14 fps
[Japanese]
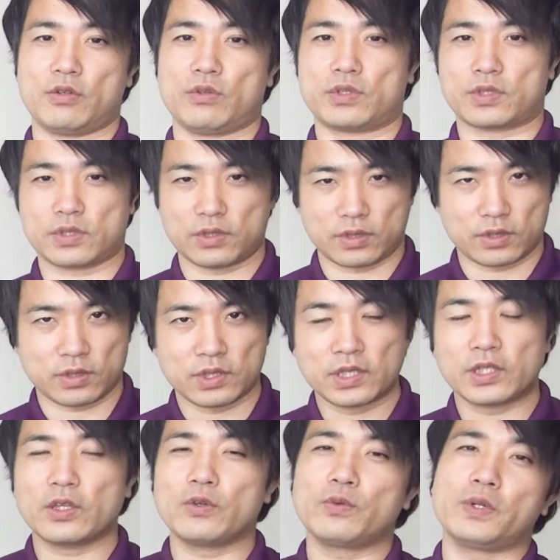ギーを作るっ
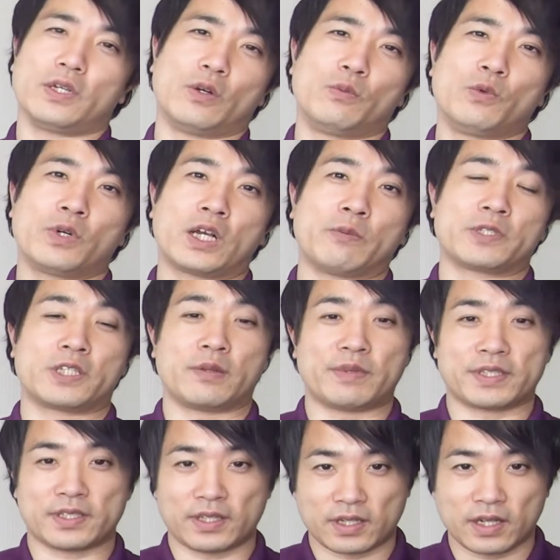ていうふうに思うかもしれ
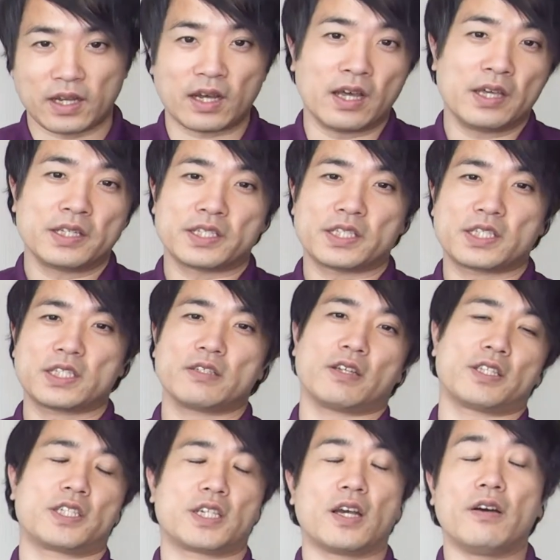ませんが、実
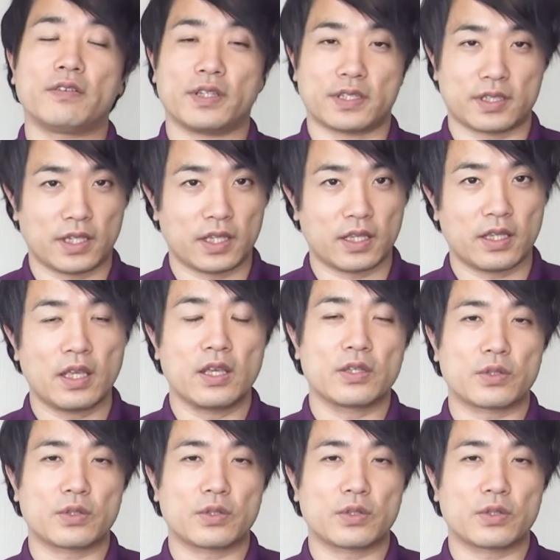は違うんですね。